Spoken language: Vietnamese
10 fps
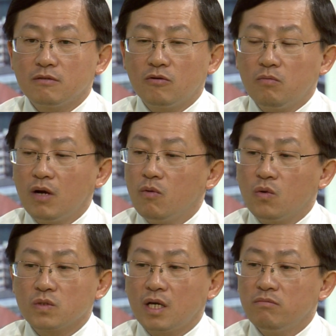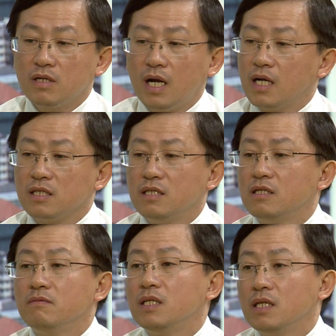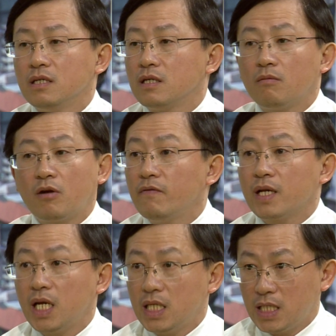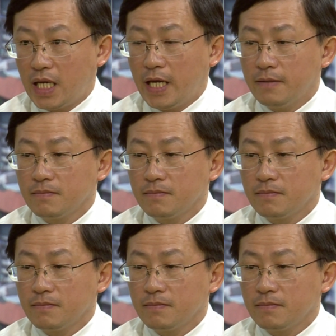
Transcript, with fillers: cũng có một cuộc sống gần như người bình thường không có vấn đề gì cả